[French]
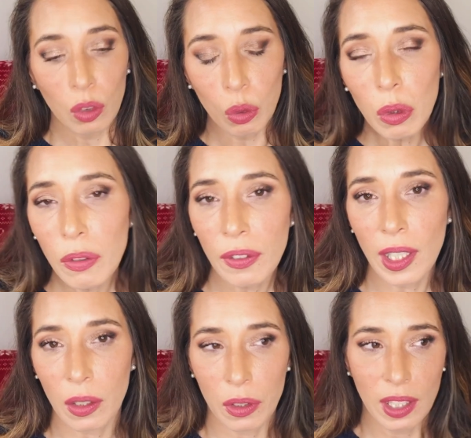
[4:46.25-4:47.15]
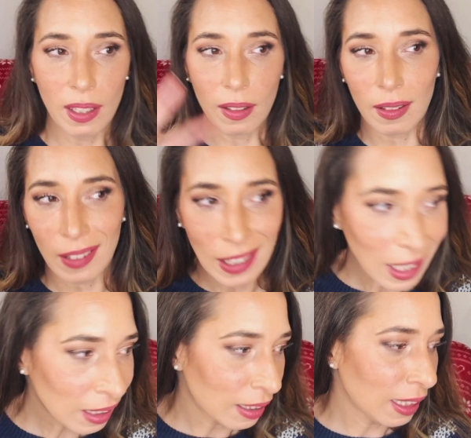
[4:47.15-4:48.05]
D'où le fait que j'ai
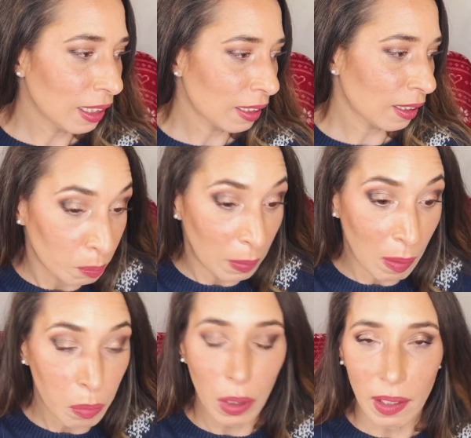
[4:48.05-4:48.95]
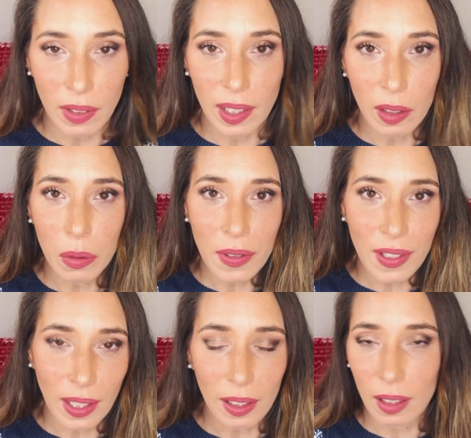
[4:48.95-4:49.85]
tardé bah, pour la vidéo
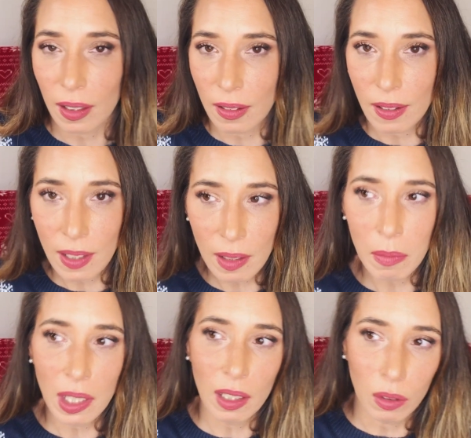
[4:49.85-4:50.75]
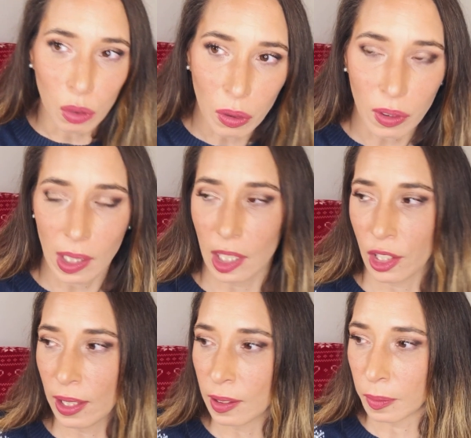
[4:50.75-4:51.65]
5, 6000, 2 ans de la
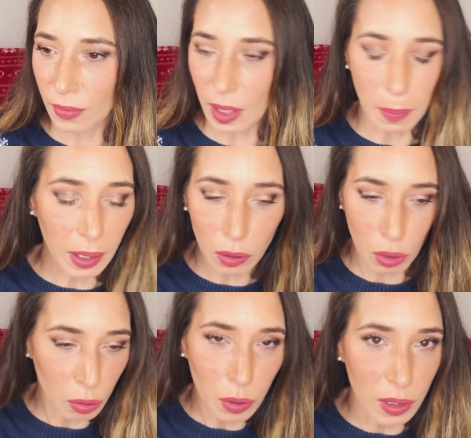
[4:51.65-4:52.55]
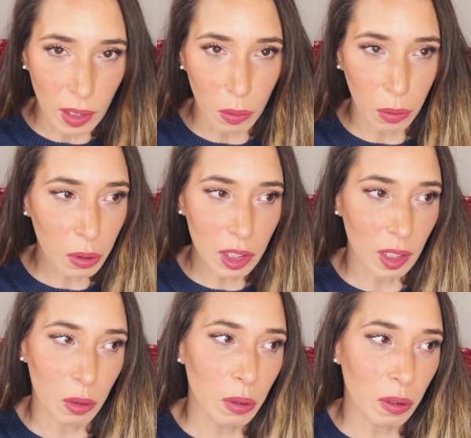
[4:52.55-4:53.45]
chaîne. C'est pas que je faisais l'autruche,
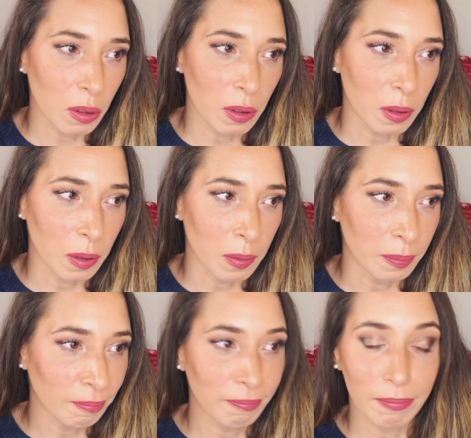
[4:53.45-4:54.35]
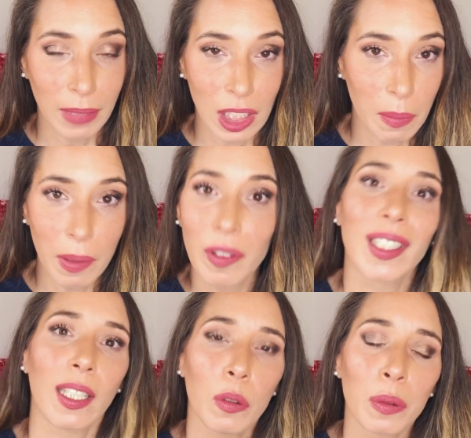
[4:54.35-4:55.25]
c'est juste que bah, j'ai pas votre
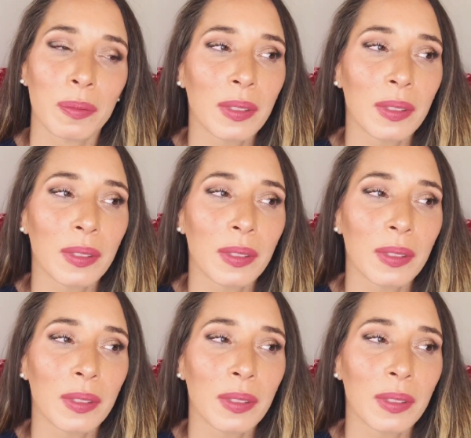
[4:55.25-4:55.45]
cadeau.